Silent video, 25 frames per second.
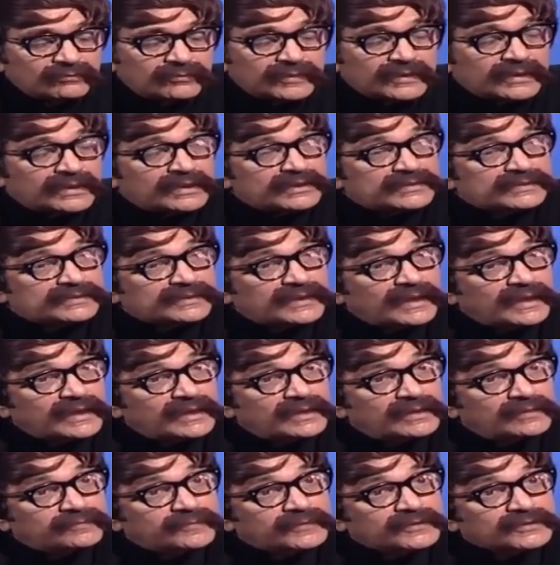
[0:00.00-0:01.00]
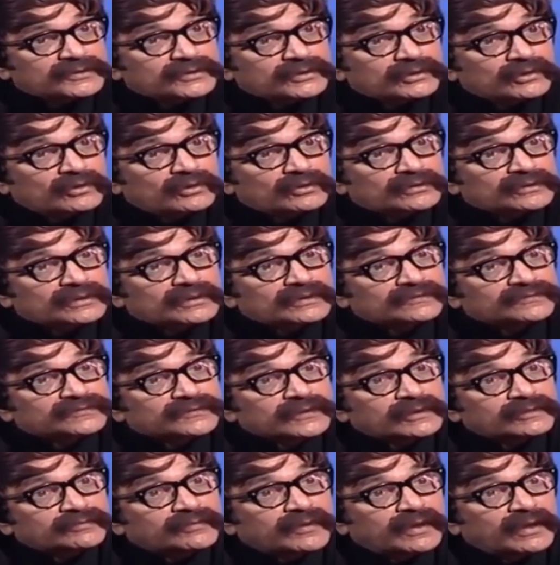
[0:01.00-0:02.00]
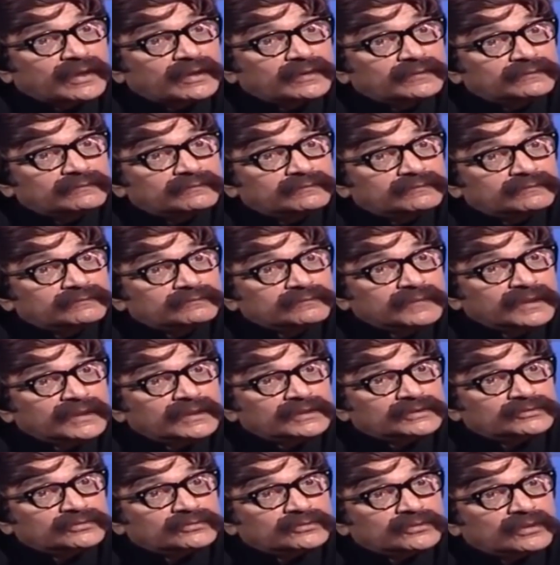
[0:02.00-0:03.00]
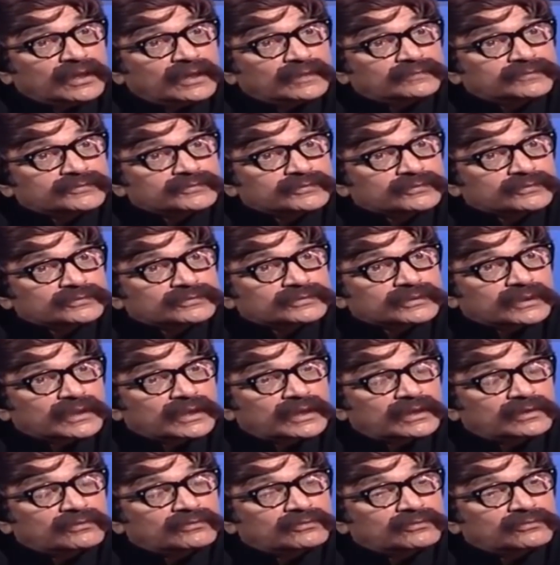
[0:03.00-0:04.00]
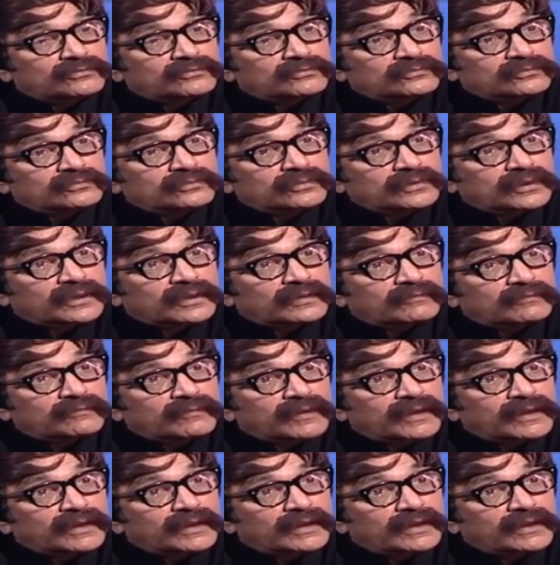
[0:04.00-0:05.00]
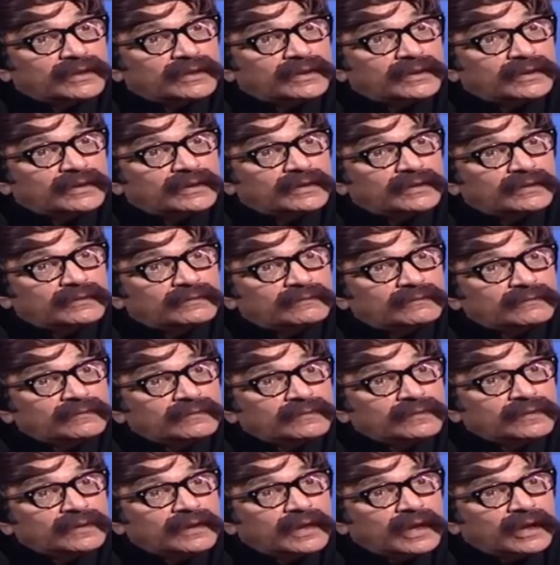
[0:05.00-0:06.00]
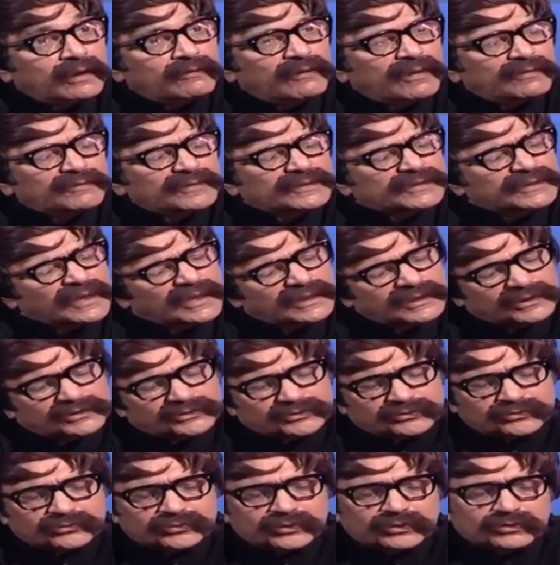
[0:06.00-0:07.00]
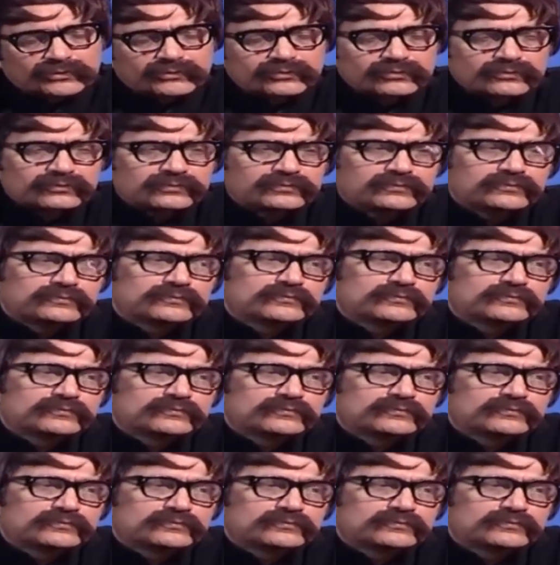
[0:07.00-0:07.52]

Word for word: मेरा जहन अब किसी और तरफ चल पड़ा है मैं तो अब सोच रहा हूँ कि मैं अवामी तहरीक शुरू कर दूँ